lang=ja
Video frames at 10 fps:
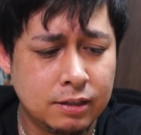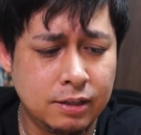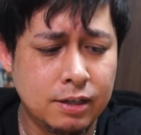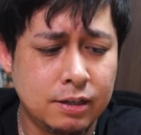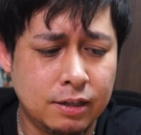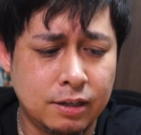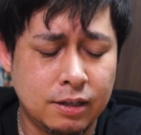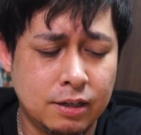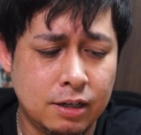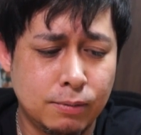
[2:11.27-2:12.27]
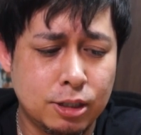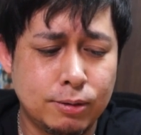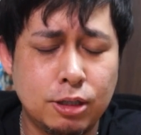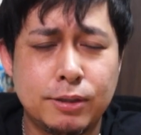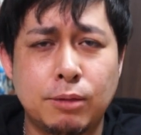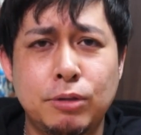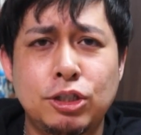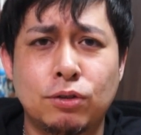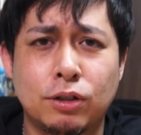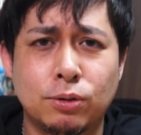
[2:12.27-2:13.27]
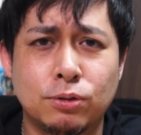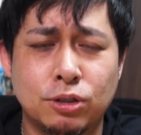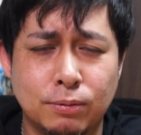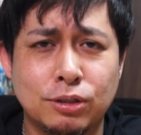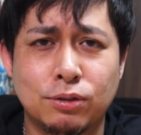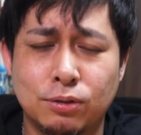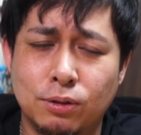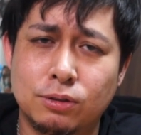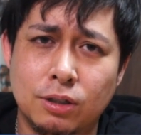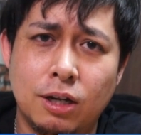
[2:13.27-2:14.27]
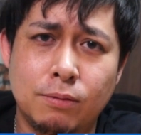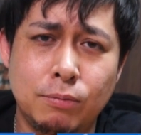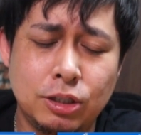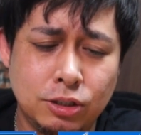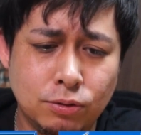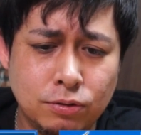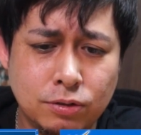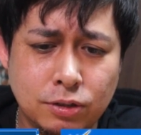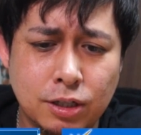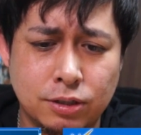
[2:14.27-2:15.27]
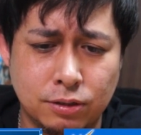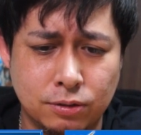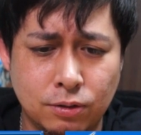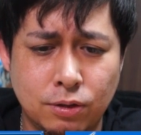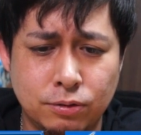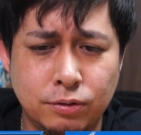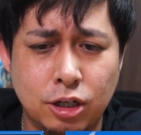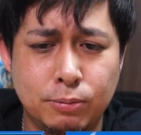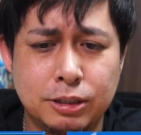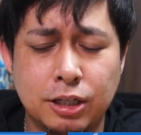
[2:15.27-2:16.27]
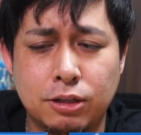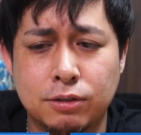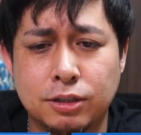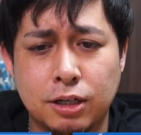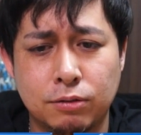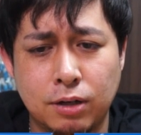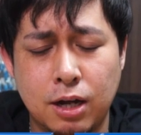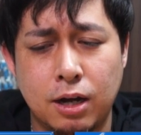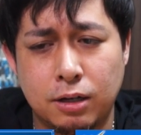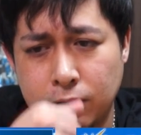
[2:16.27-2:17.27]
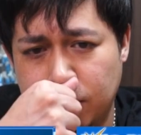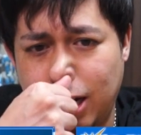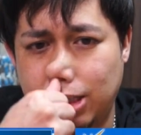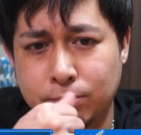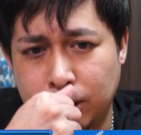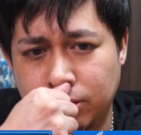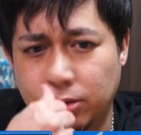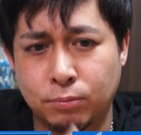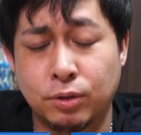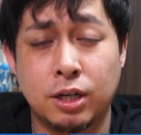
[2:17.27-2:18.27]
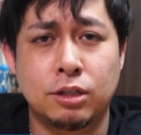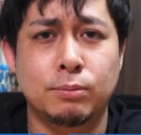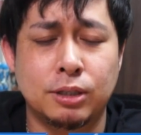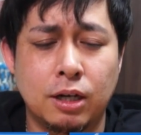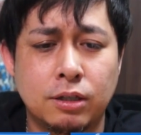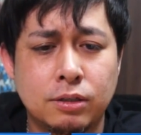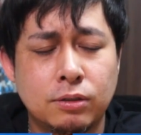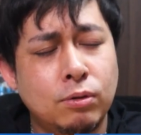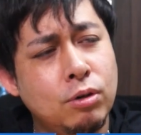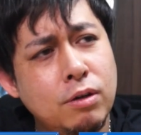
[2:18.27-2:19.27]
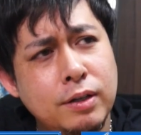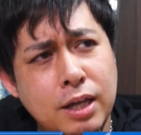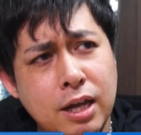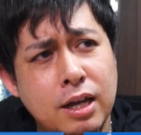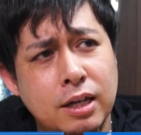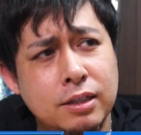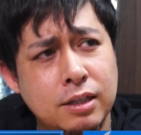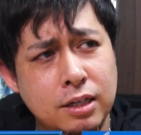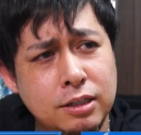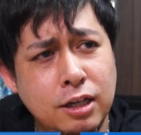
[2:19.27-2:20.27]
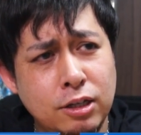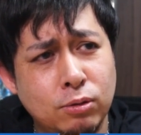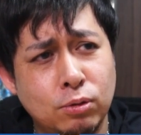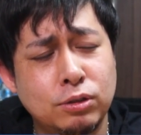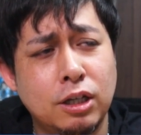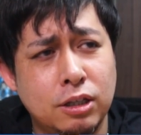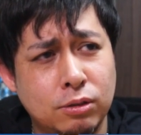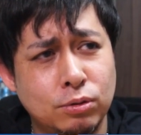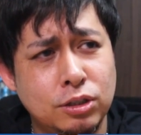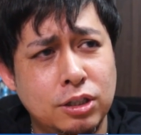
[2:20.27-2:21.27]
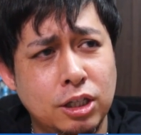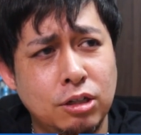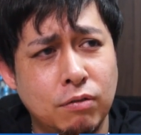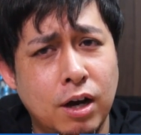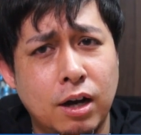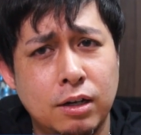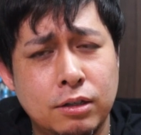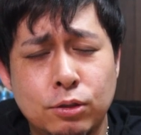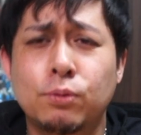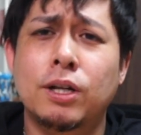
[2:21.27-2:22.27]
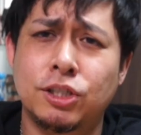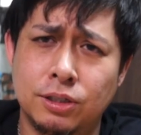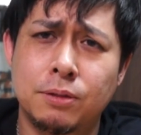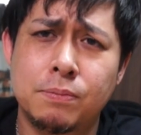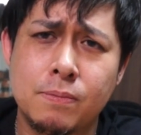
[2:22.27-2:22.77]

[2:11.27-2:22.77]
で、えー、まあ様々なミッションが登場しますよということで。ミッションクリアすると、増えるビスケットだったりとか、アイテムがいろいろもらえるみたい。これはね、何気にお得なんで、個人的には嬉しい。